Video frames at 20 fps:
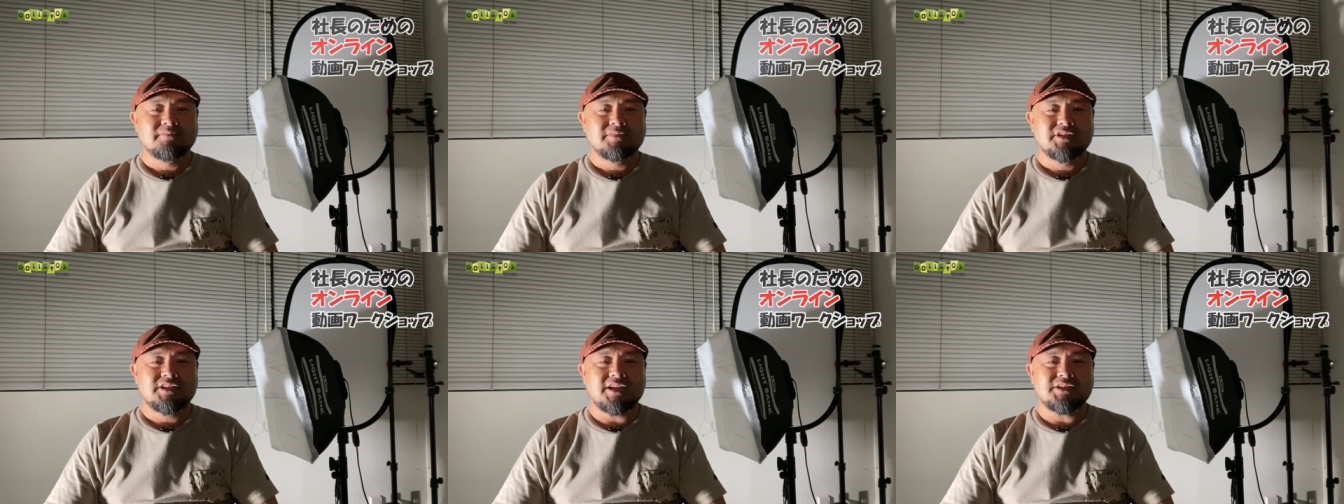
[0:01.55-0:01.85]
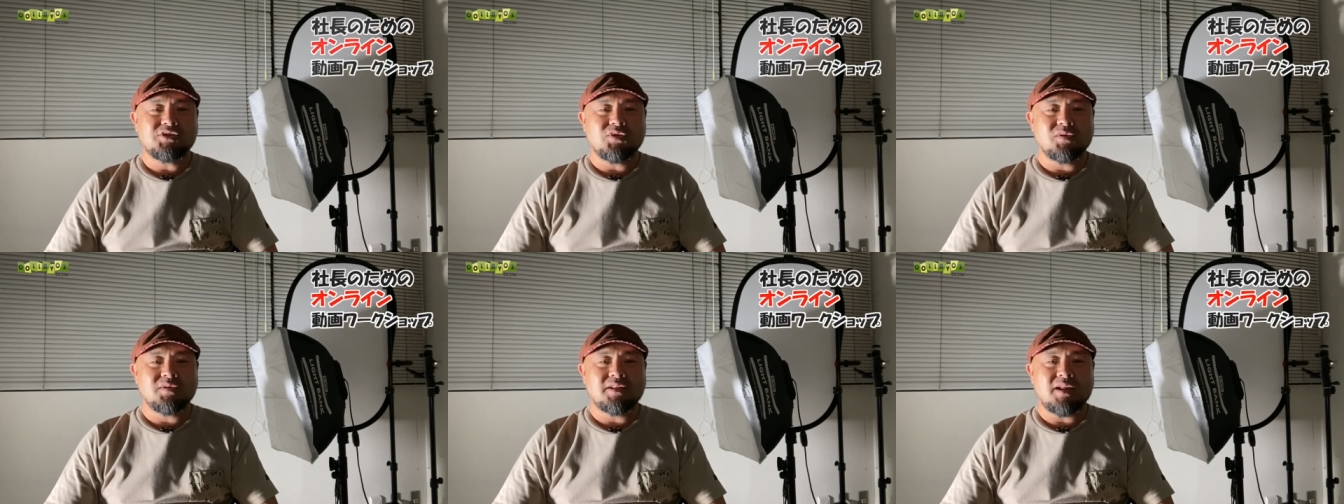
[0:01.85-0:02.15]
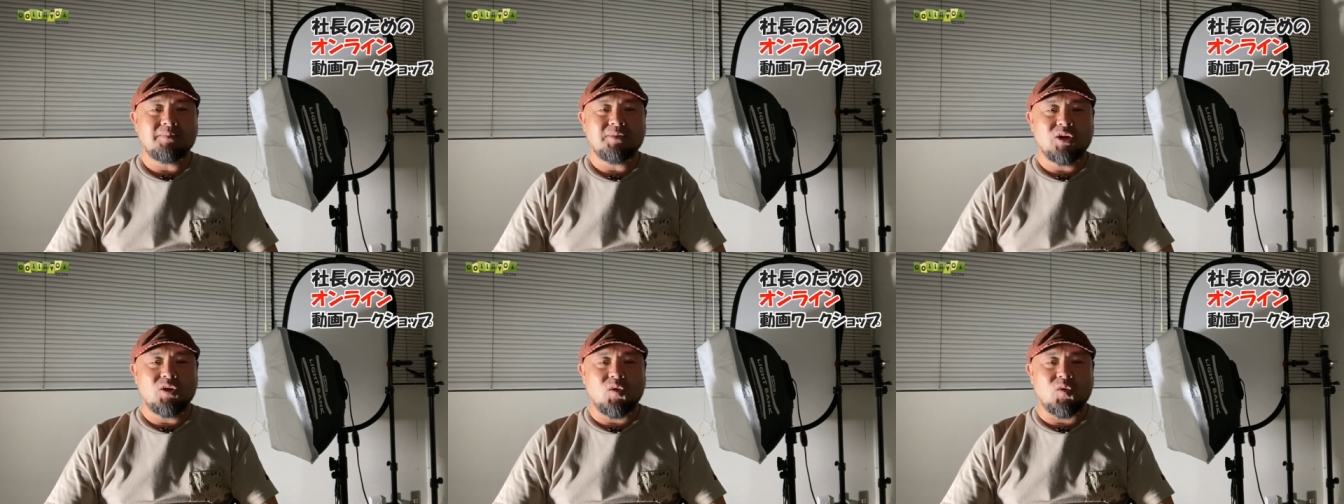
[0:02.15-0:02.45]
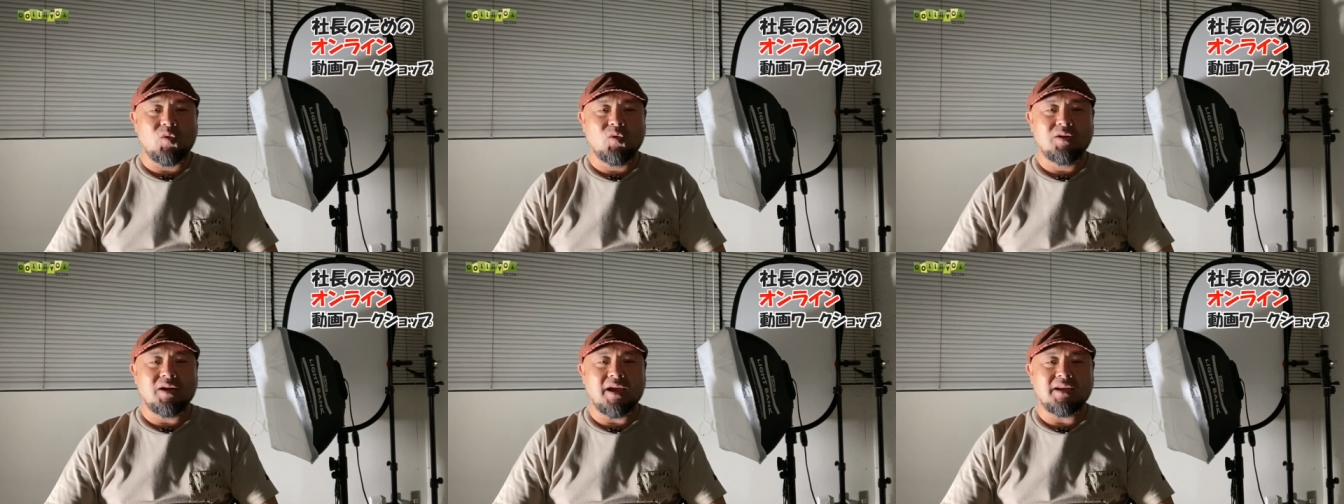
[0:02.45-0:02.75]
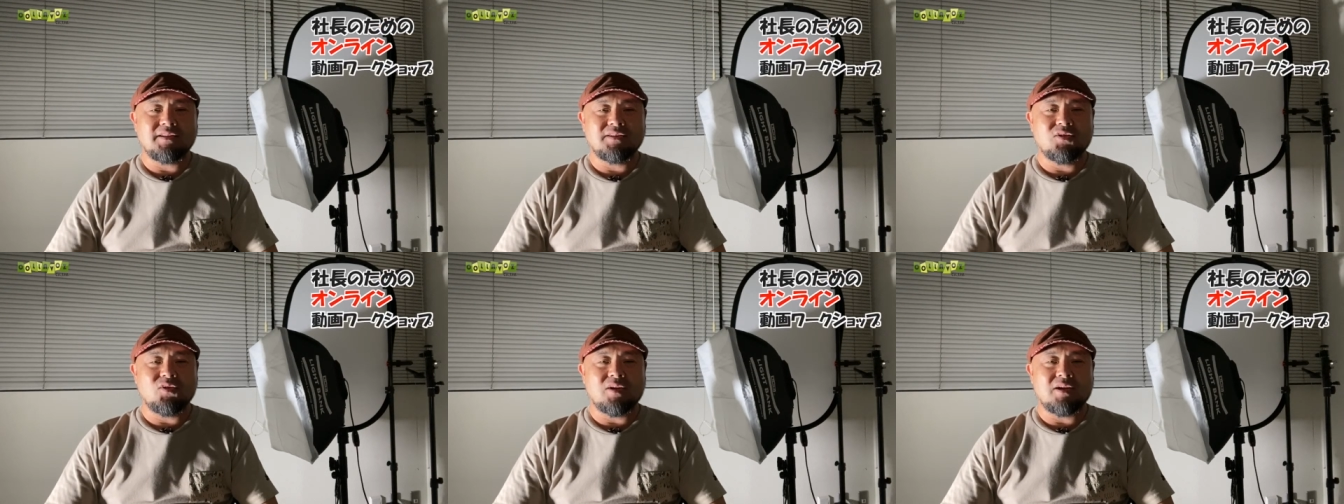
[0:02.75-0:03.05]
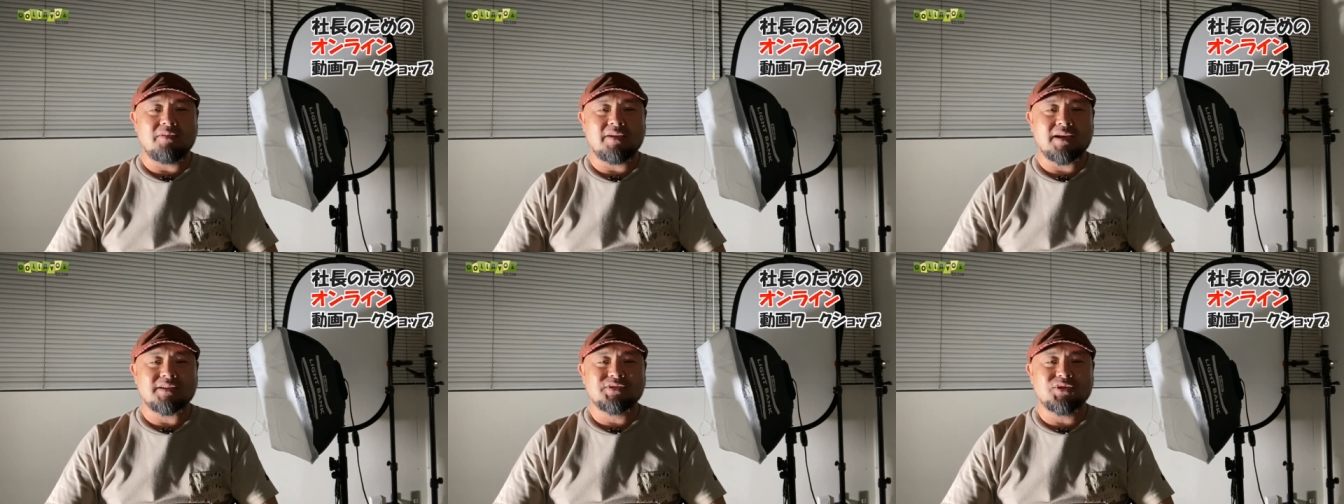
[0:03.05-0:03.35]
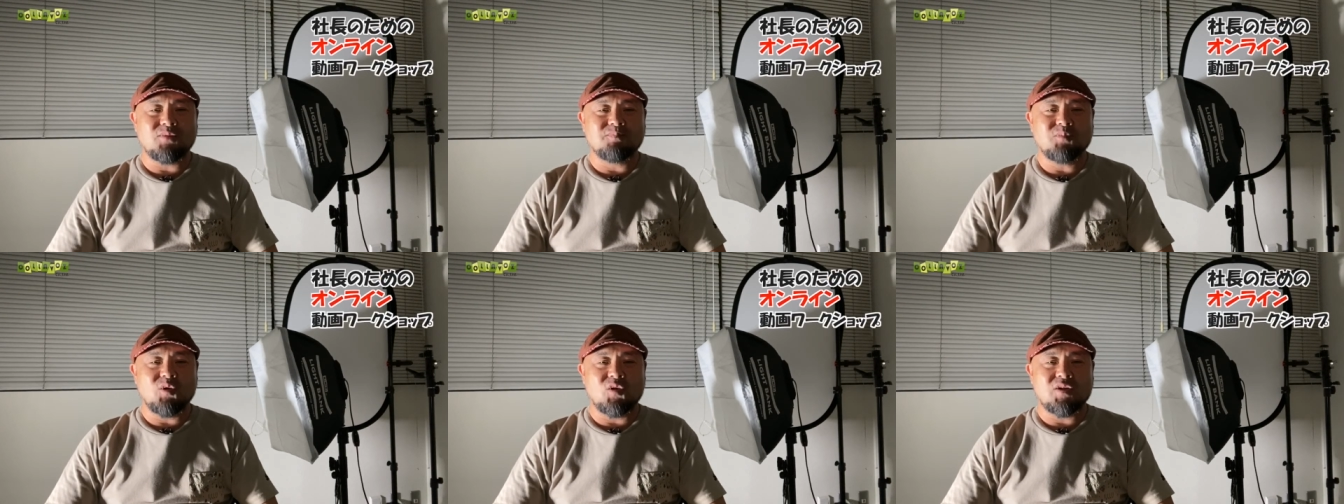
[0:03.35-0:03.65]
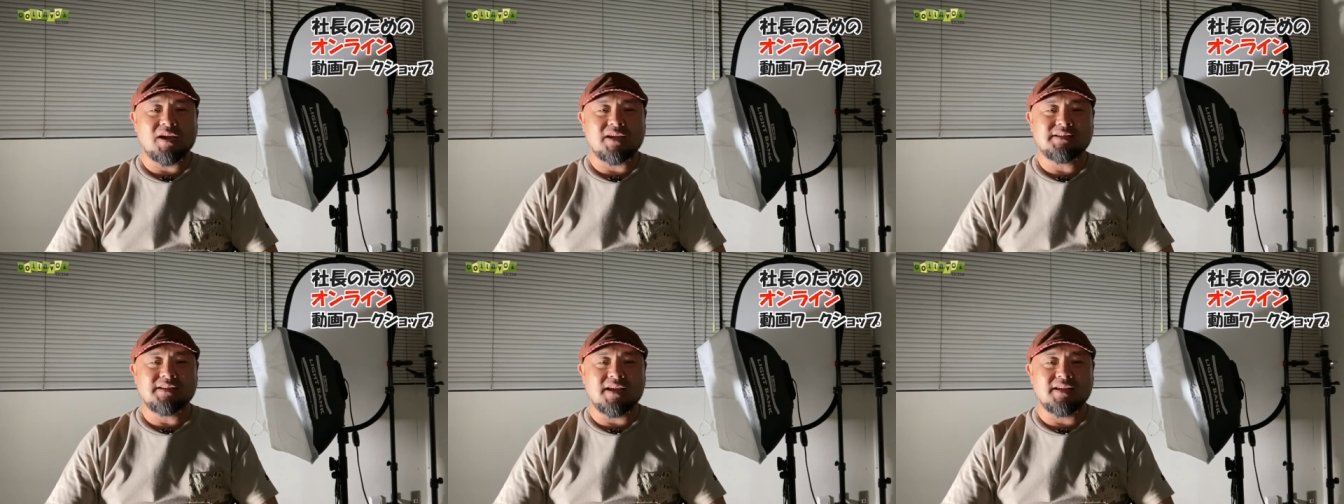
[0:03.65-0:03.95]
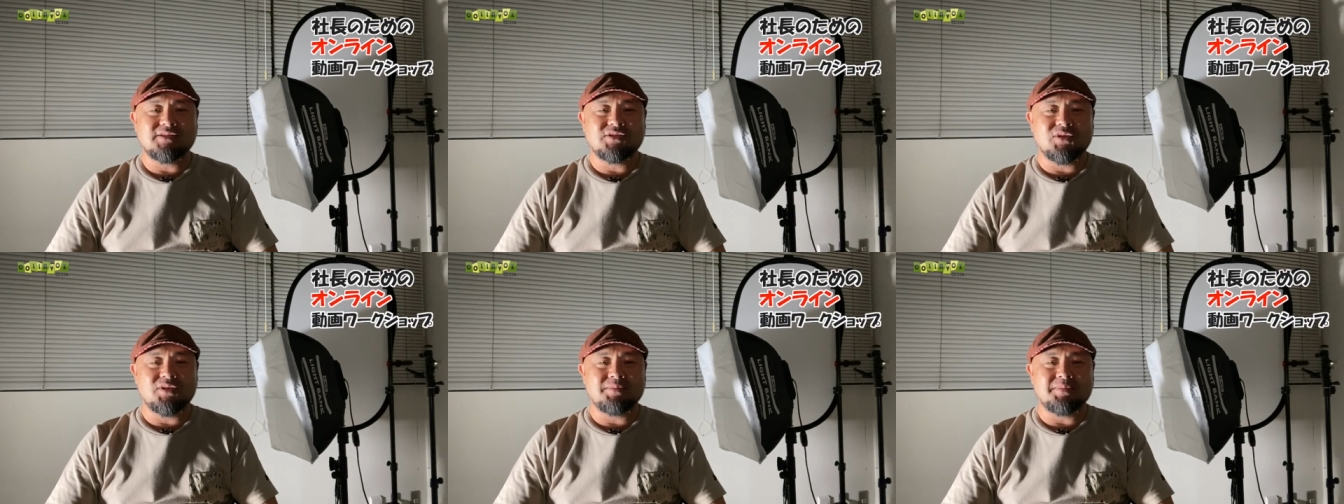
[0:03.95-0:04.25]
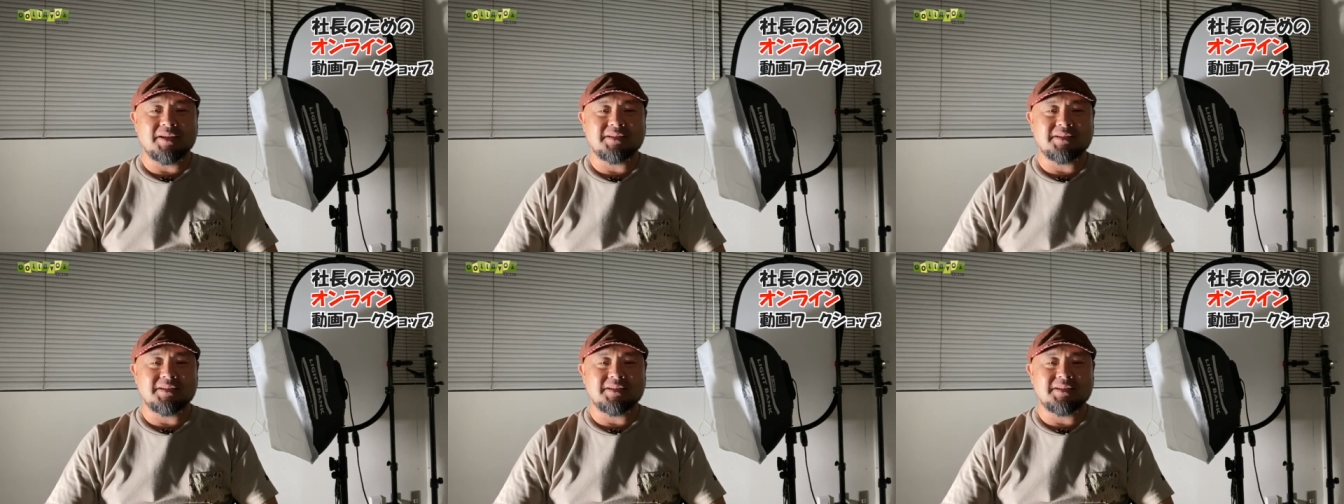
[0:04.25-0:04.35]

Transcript: 社長のためのオンライン動画ワークショップを開催しており